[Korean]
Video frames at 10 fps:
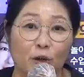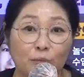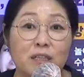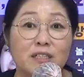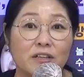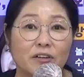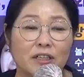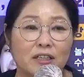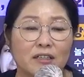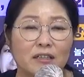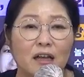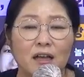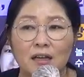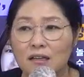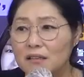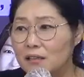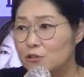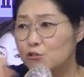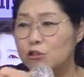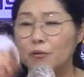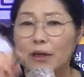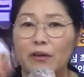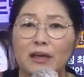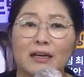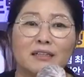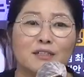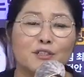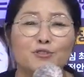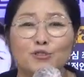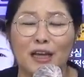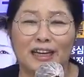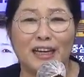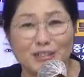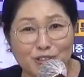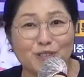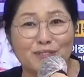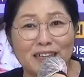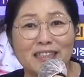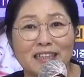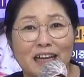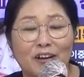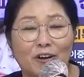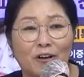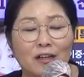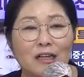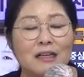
없는 지역이든 일단 수업 계획안을 쓸 줄 알아야 수업을 하잖아요.